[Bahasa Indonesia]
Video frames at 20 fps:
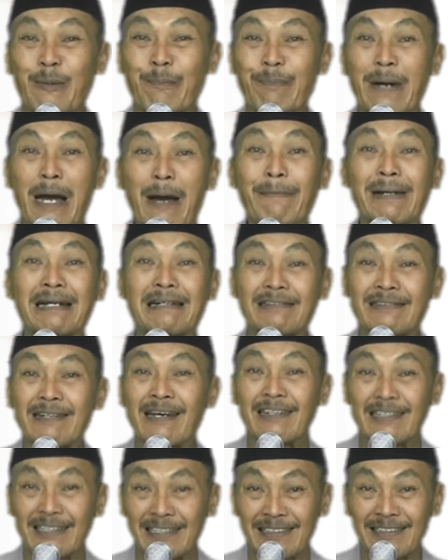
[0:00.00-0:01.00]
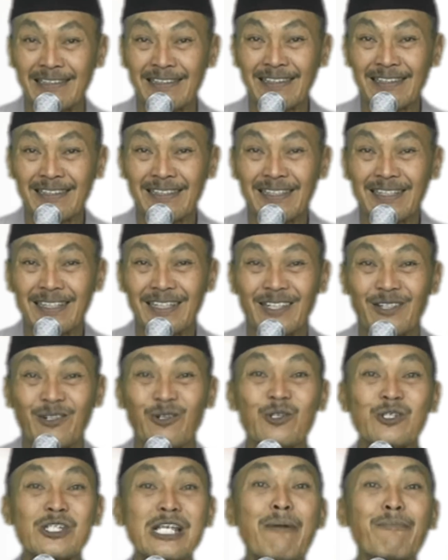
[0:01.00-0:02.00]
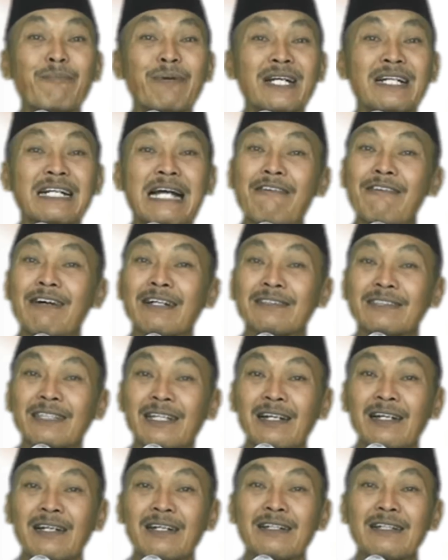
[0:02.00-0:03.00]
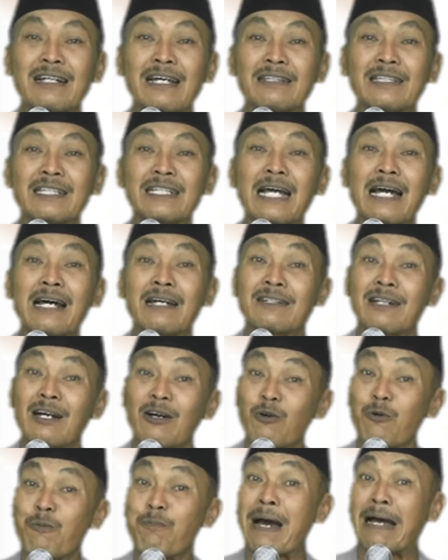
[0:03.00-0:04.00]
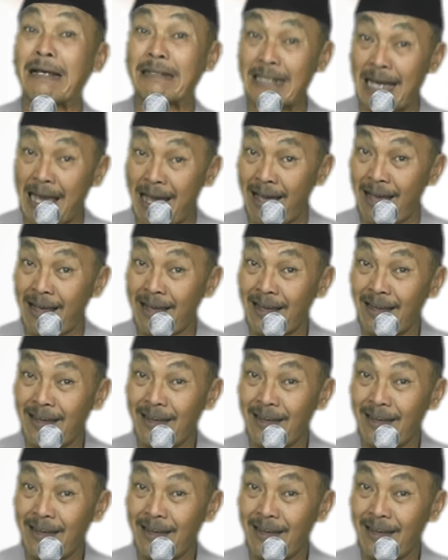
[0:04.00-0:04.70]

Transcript: Pak Mardani kok sampai khawatir nanti ada upaya